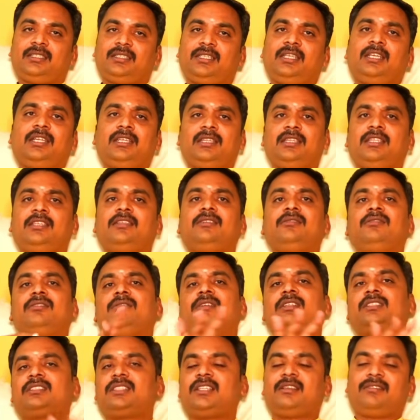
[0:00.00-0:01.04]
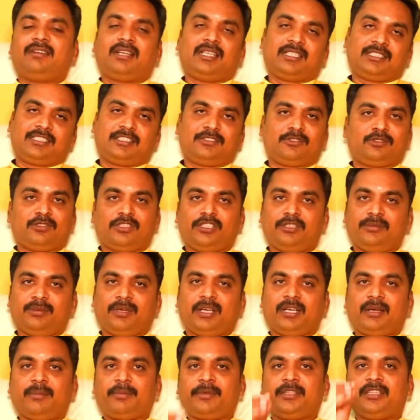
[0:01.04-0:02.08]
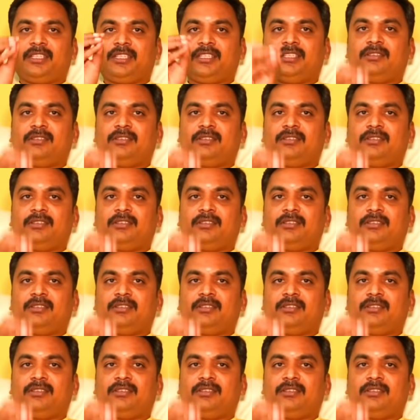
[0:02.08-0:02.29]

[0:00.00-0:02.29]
இல்லை இந்த இருபது வருஷத்தில் வளர்ச்சின்னு சொல்லியிருப்பாங்க அப்போ இந்த